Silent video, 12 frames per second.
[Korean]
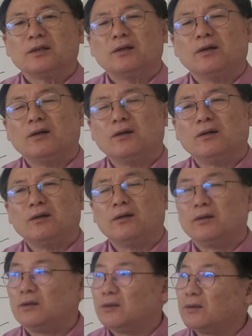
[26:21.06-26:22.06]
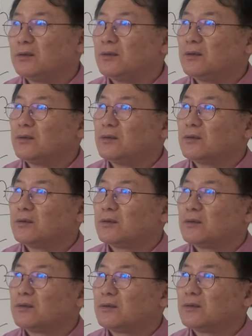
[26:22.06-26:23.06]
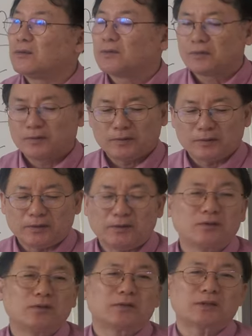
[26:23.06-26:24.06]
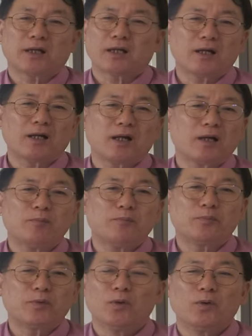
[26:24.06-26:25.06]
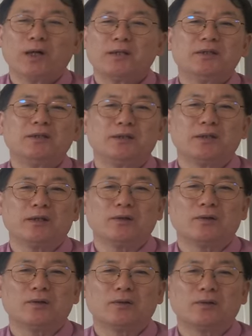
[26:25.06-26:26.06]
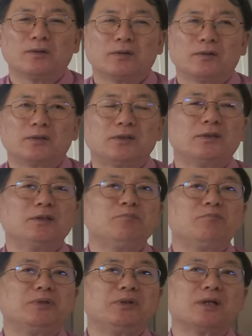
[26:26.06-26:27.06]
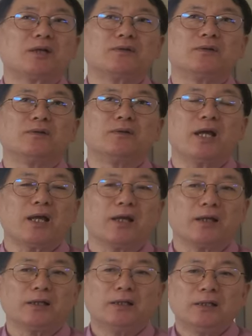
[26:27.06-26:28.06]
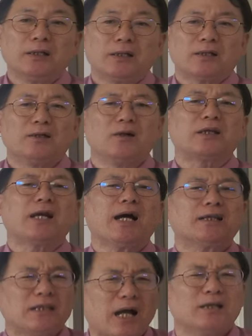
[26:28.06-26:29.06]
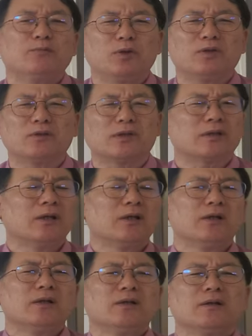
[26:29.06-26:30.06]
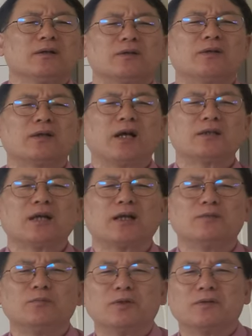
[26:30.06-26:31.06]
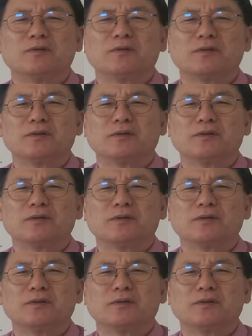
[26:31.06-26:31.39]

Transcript: 어 이거 참 묘한 일이에요. 이건 신비한 건데 그렇게 하지 않으면 그렇게 하지 않으면